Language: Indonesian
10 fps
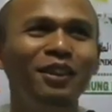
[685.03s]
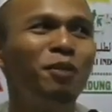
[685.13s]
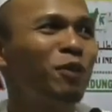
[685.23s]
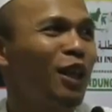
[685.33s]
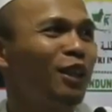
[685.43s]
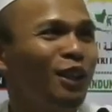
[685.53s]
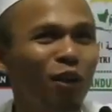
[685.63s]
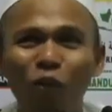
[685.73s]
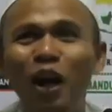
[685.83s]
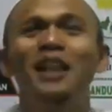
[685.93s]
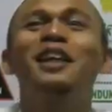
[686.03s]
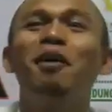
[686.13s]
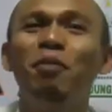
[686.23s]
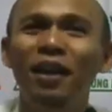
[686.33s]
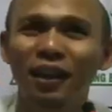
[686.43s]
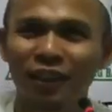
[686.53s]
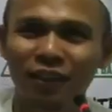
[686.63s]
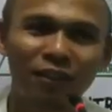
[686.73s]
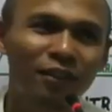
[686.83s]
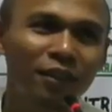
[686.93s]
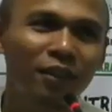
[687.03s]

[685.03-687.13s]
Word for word: Di pesantren teh wali kabeh gitu.